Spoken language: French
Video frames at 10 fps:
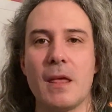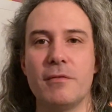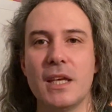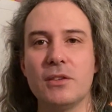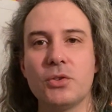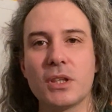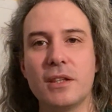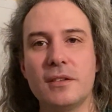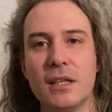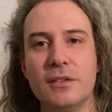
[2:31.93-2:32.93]
viennent se
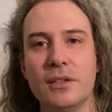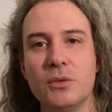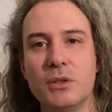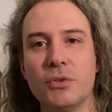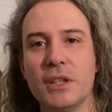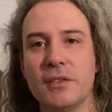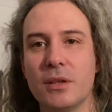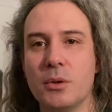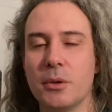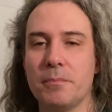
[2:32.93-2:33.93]
cristalliser au niveau des
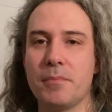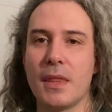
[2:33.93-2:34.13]
cellules.